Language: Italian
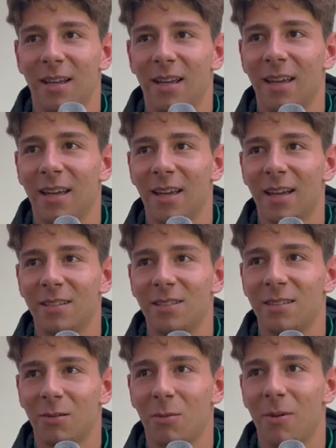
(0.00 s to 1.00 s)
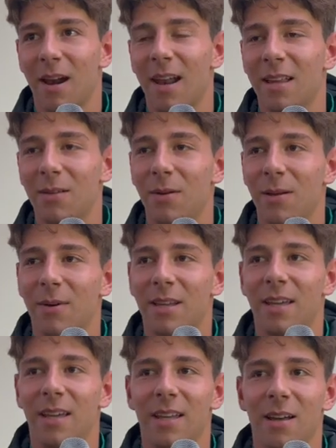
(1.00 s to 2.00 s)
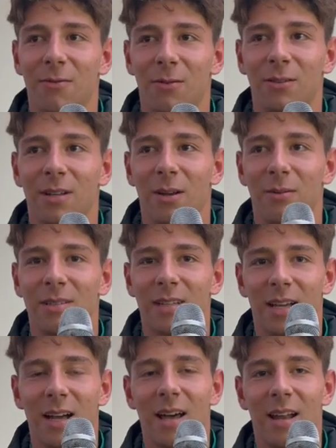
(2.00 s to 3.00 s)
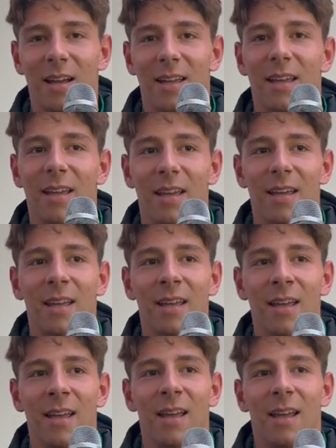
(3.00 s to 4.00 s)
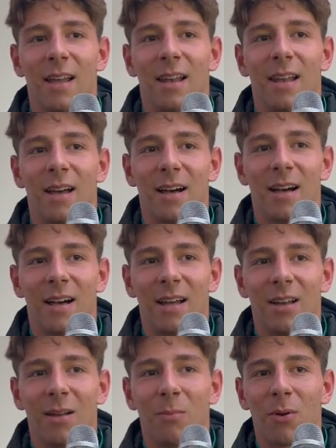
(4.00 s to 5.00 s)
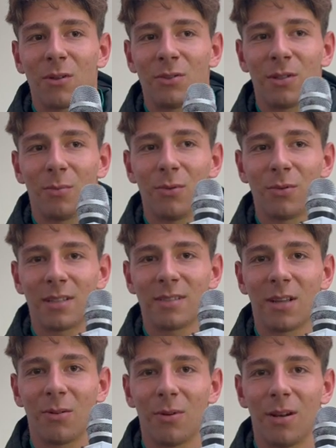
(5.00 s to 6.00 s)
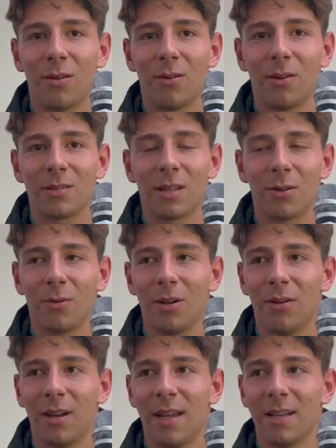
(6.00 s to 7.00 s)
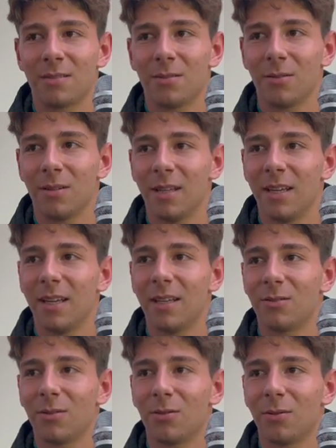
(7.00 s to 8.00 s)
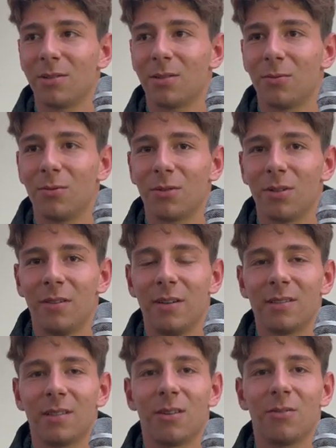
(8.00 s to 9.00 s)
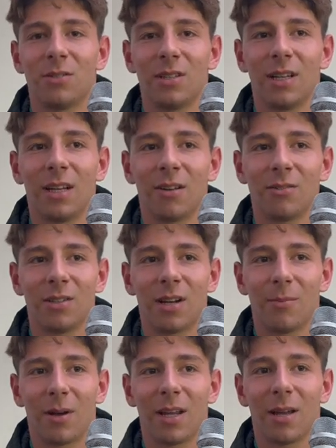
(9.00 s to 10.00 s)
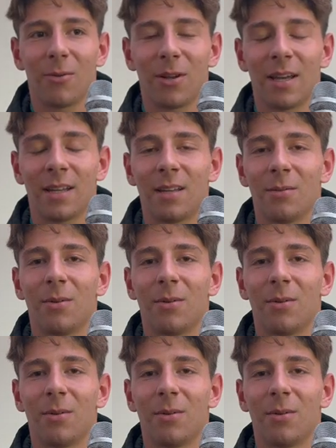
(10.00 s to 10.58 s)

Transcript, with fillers: Eh, ci siamo parlati prima di, di affrontare questa gara e l'approccio appunto è stato, quello, è stato, quello, richiesto, quindi sotto questo punto di vista non ci, non ci rammanichiamo niente.